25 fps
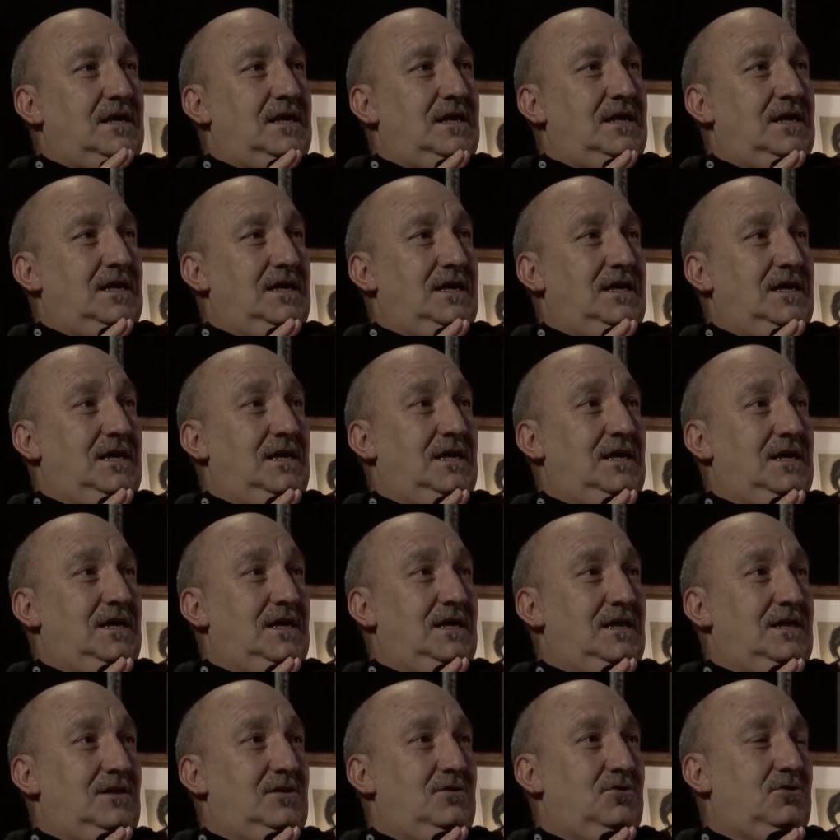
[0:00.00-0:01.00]
eh,
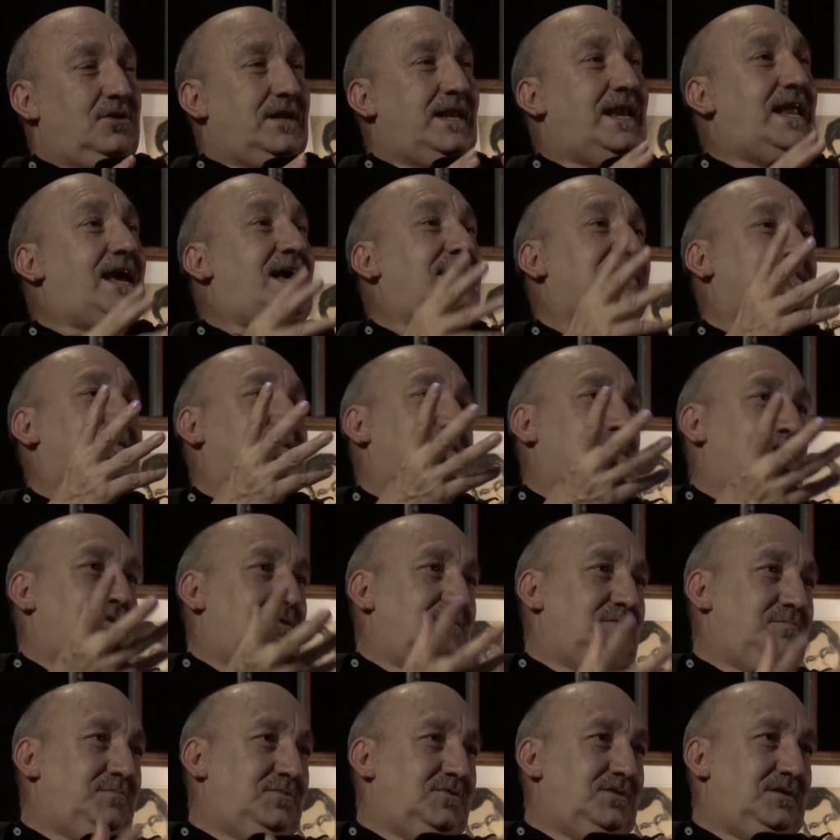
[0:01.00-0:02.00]
lo
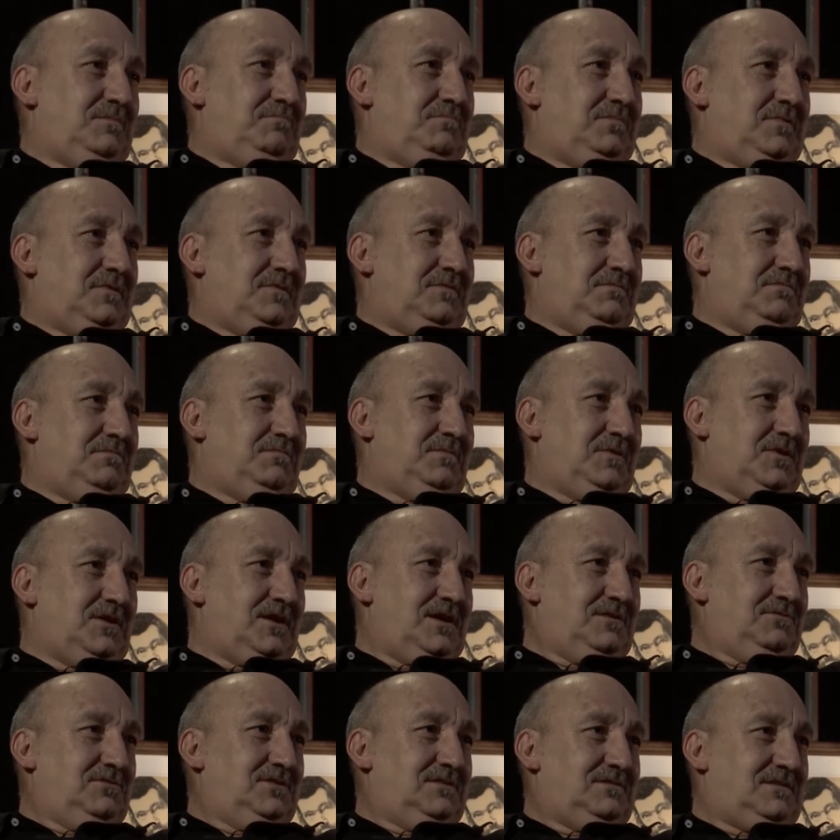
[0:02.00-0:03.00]
clásico, porque por,
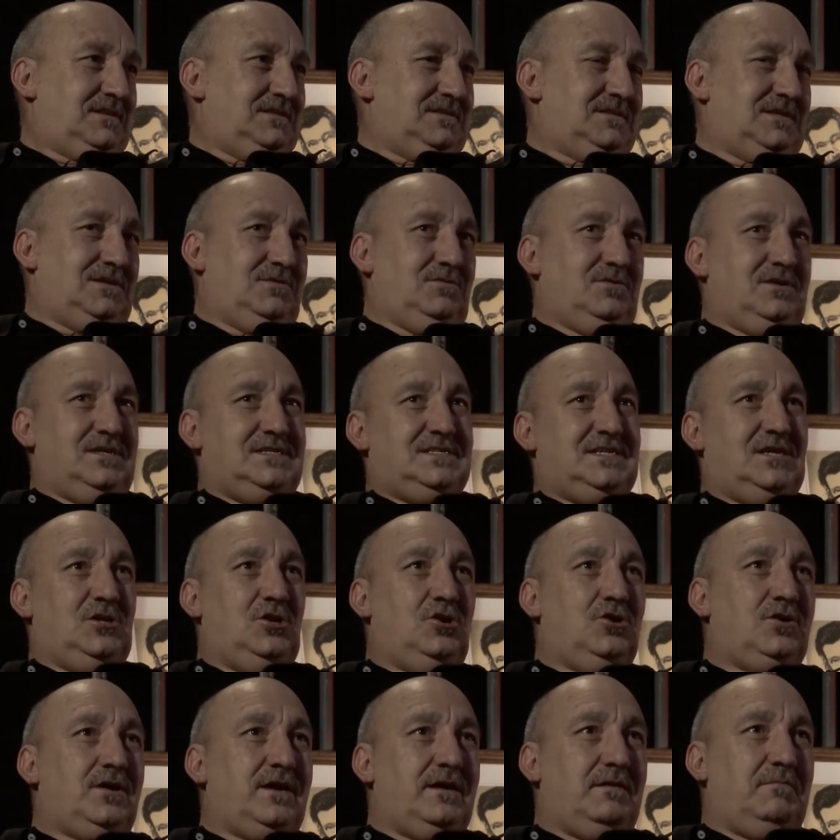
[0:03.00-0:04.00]
algo que se a decir,
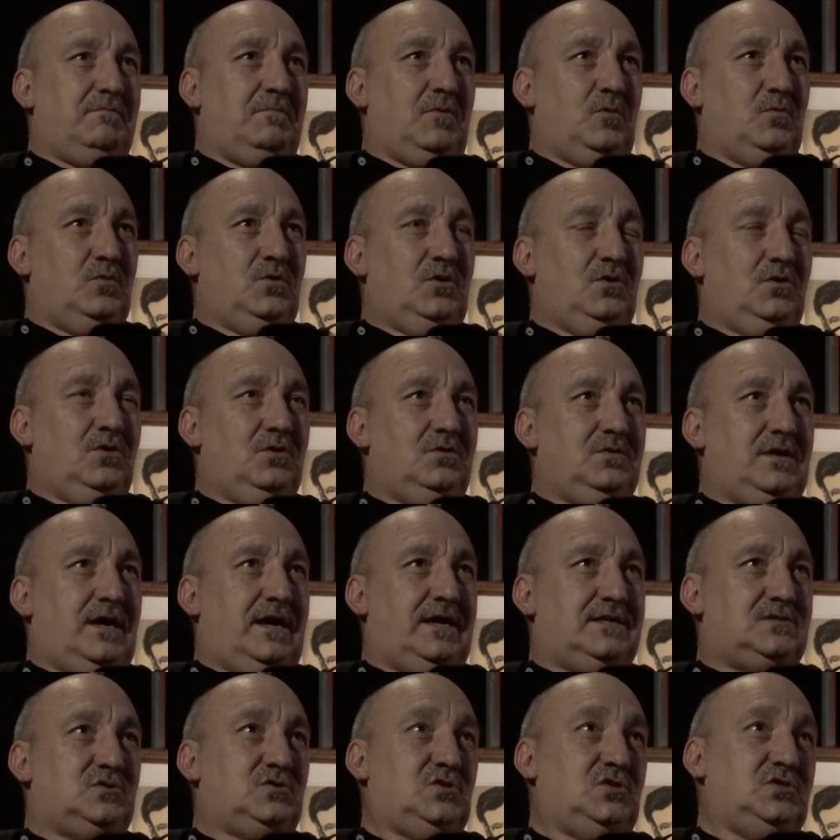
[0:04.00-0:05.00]
uno
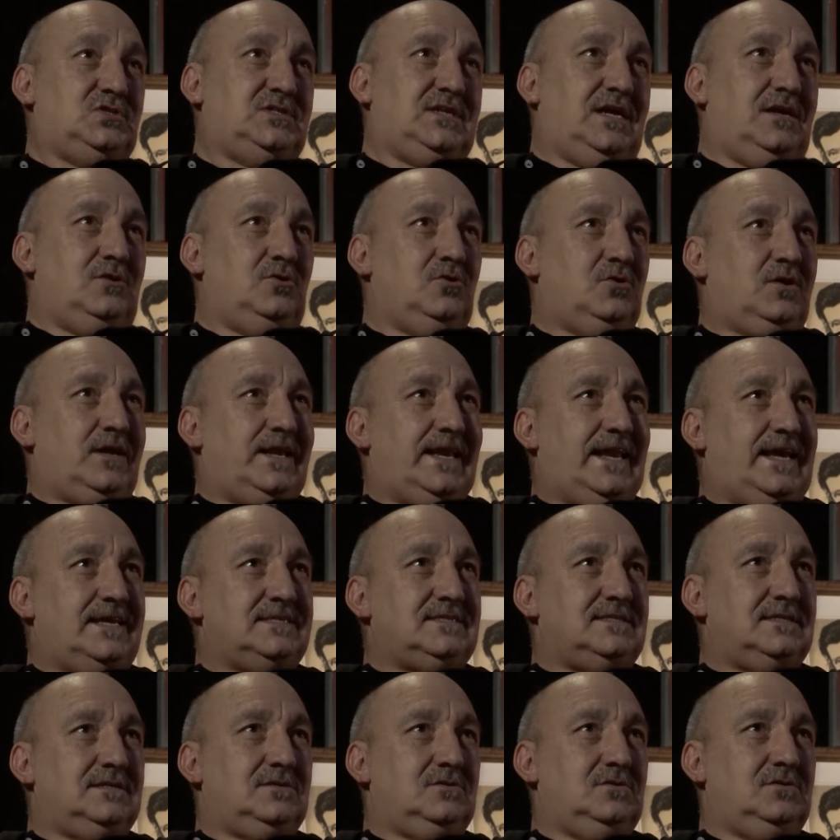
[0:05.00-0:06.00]
asocia lo
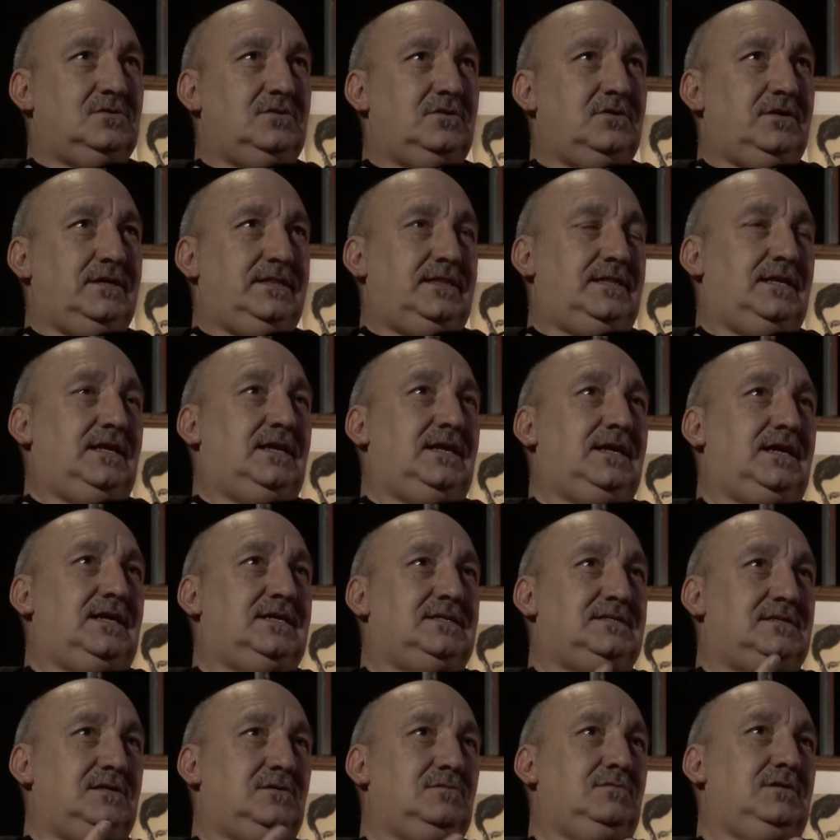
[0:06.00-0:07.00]
clásico con que tiene que
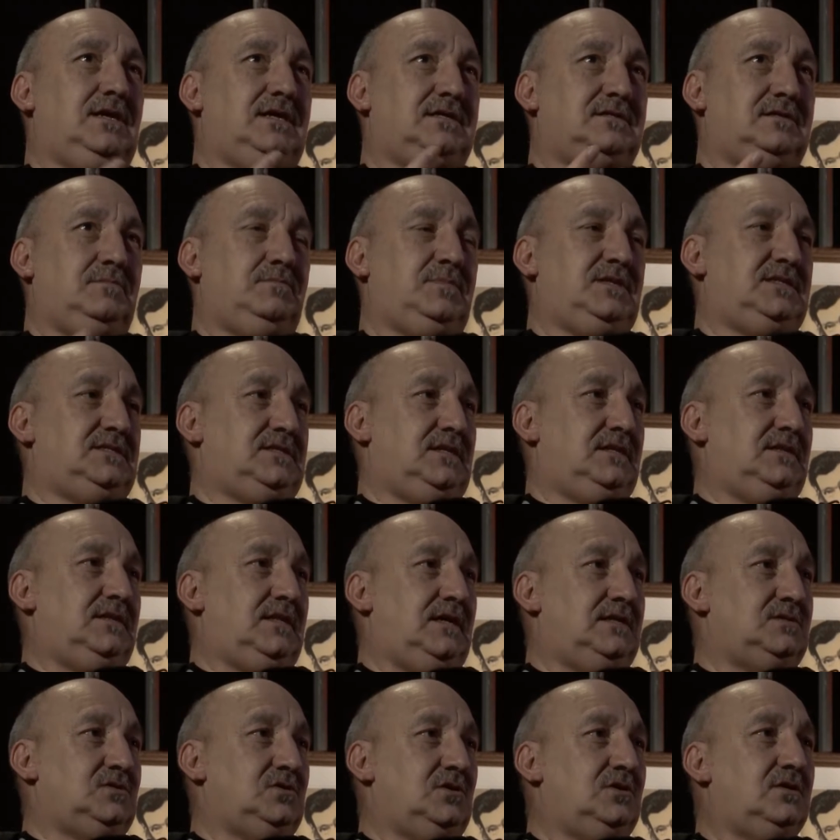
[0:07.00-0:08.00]
ser una
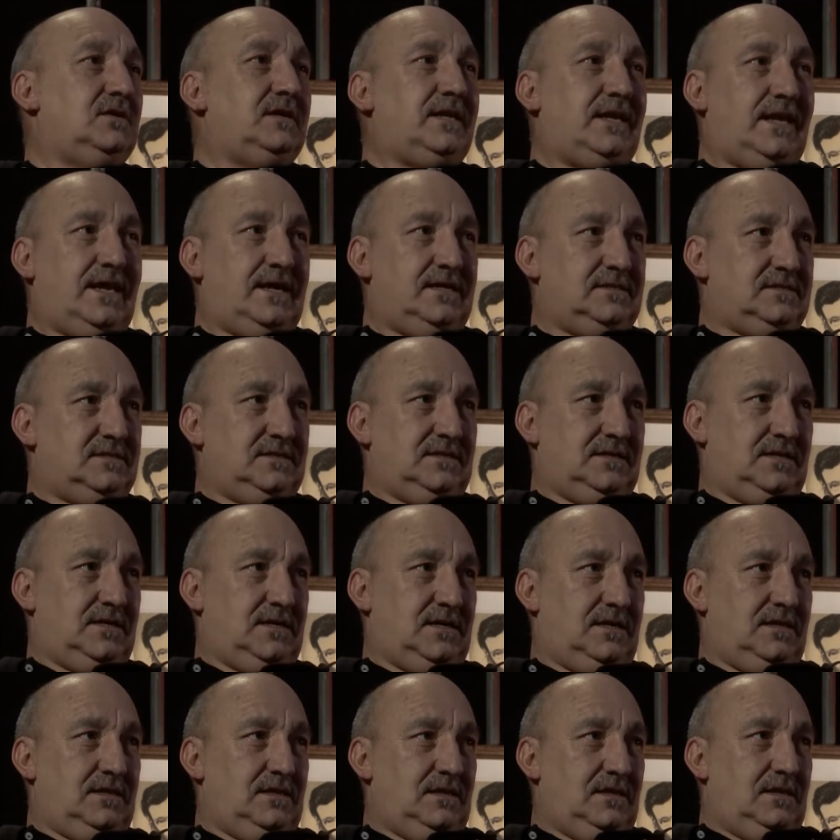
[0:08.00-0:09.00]
representación
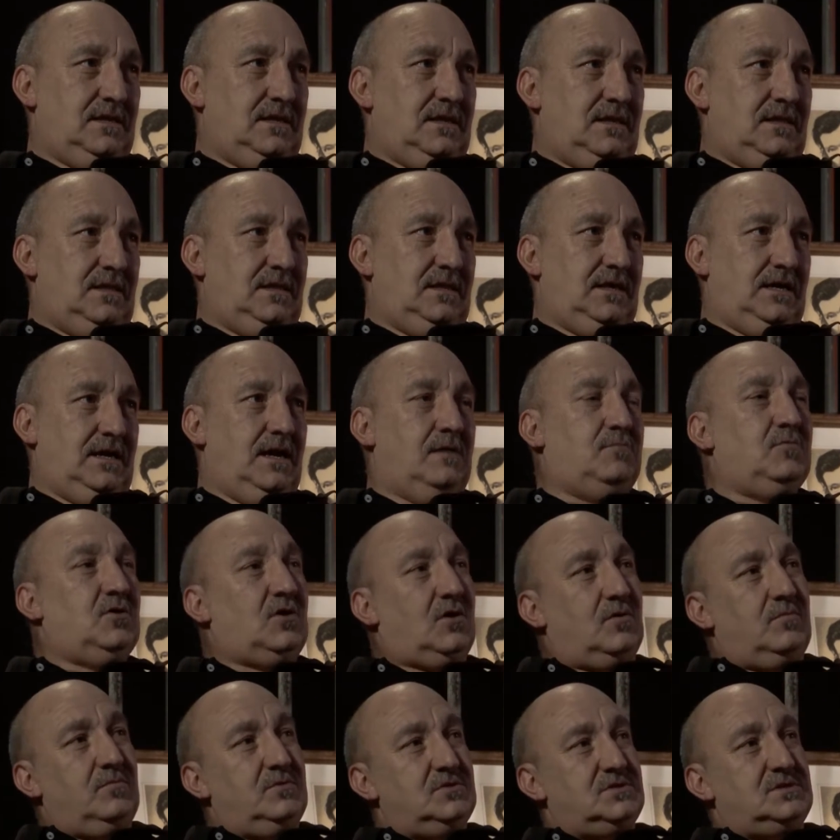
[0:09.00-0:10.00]
clásica, digamos
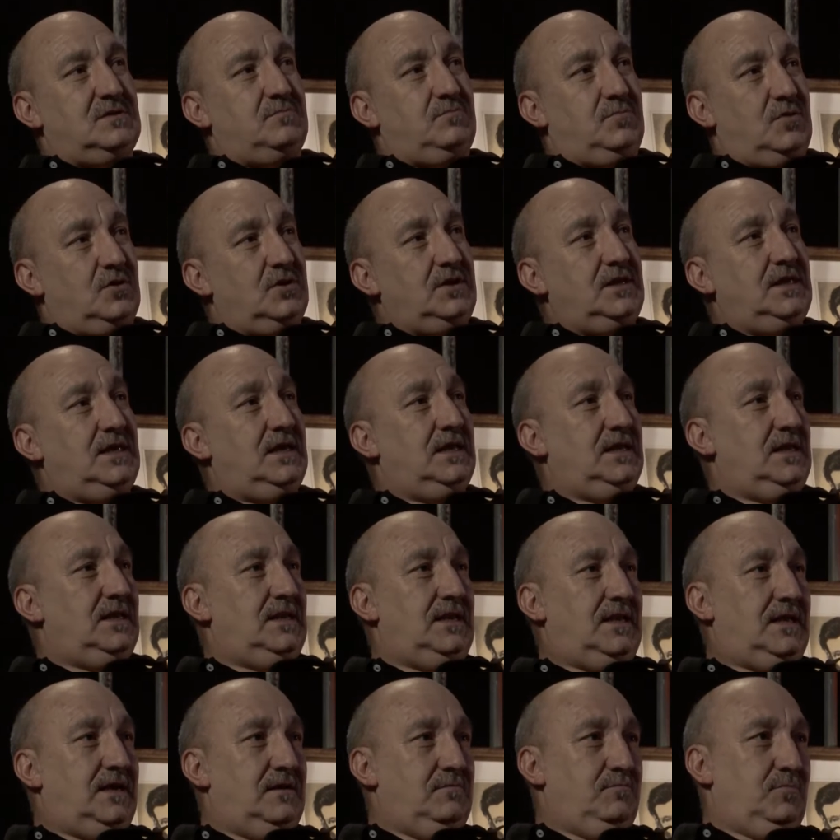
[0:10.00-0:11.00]
como se ponían en
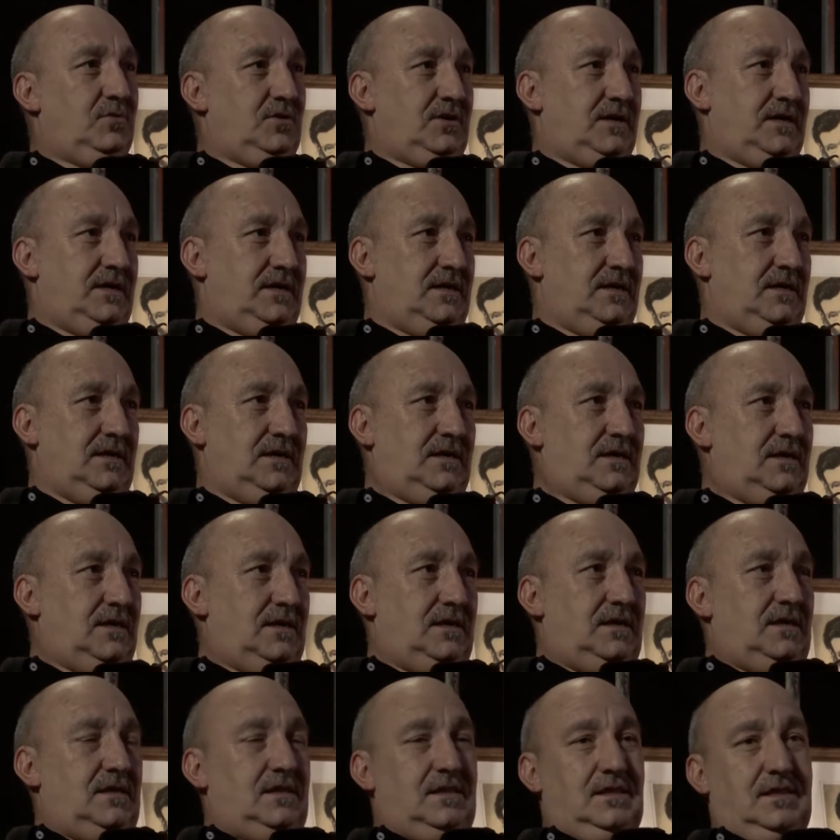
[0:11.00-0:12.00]
la época
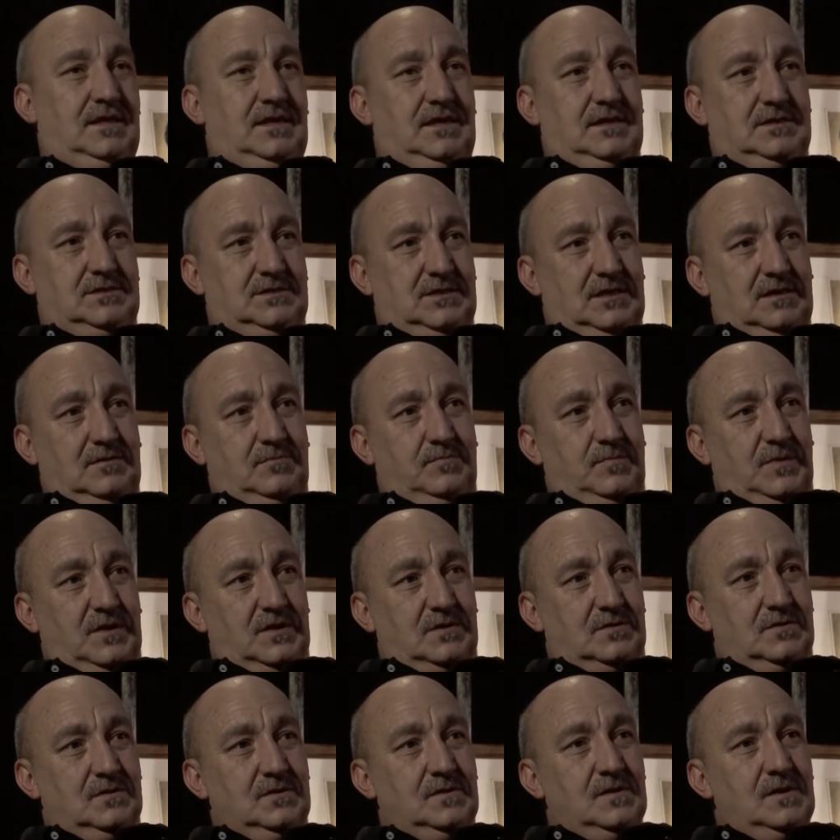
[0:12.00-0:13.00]
de, Shakespeare.
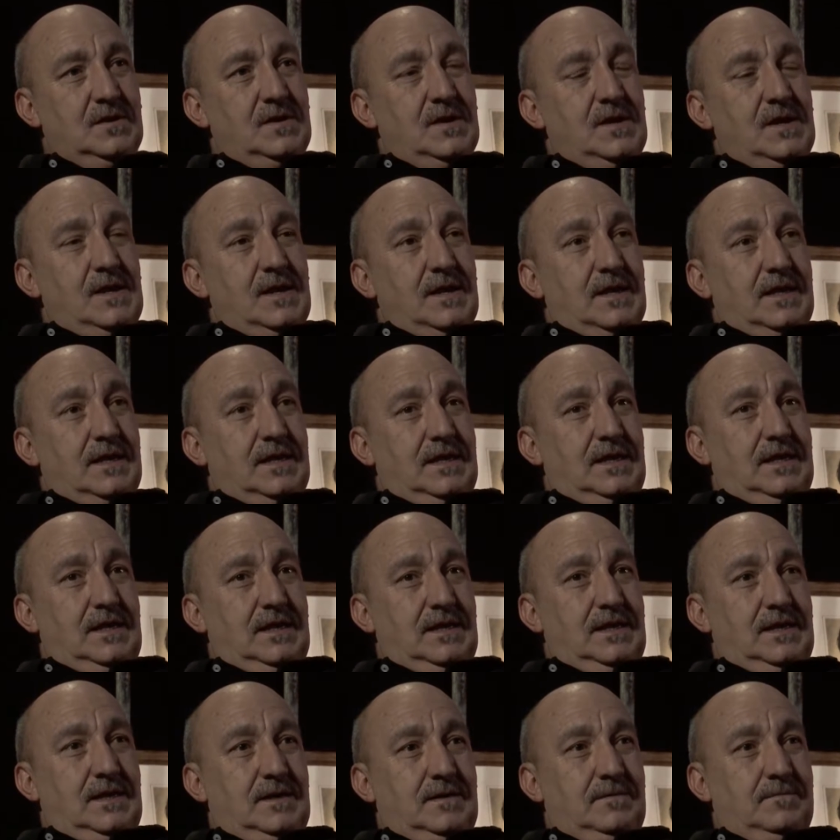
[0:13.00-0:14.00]
¿no?
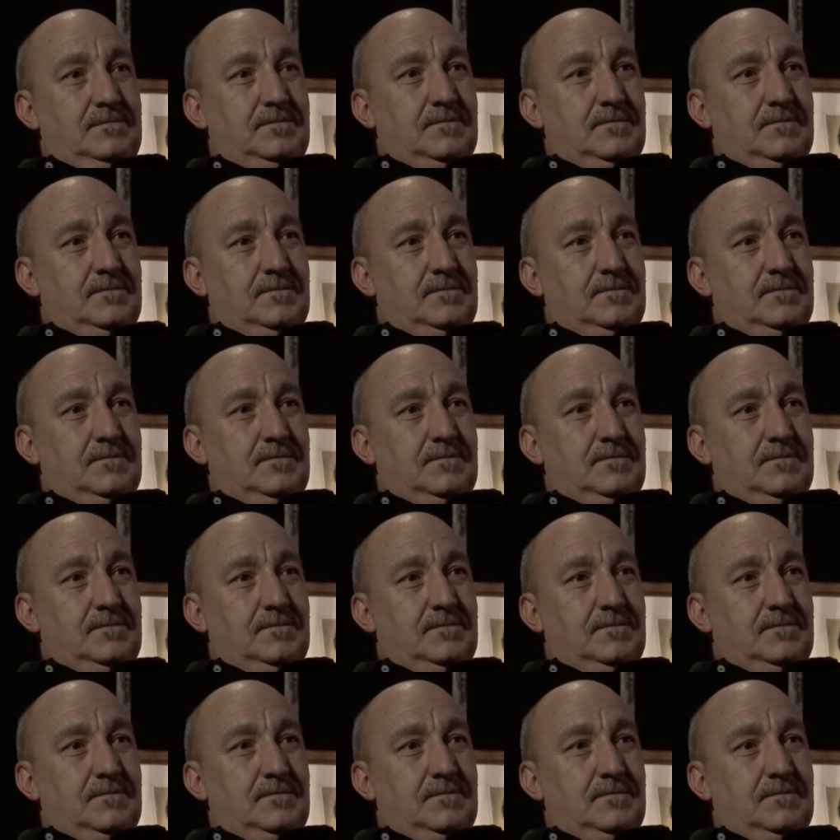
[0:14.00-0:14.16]
Y,